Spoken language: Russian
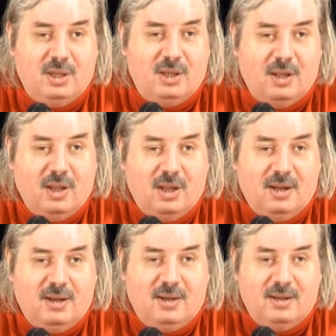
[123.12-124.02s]
и
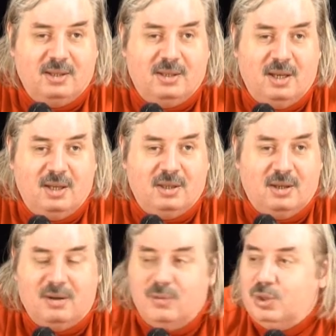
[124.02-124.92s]
э,
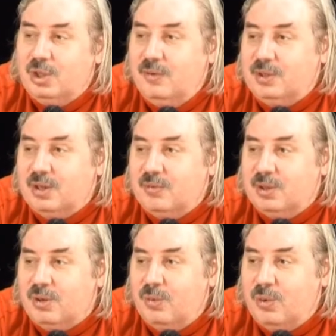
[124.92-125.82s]
изделия рук человеческих
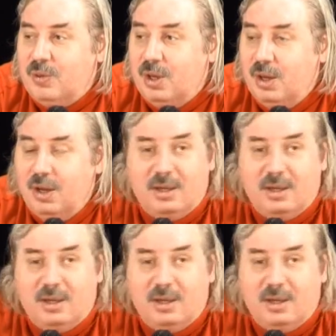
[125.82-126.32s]
высокого уровня.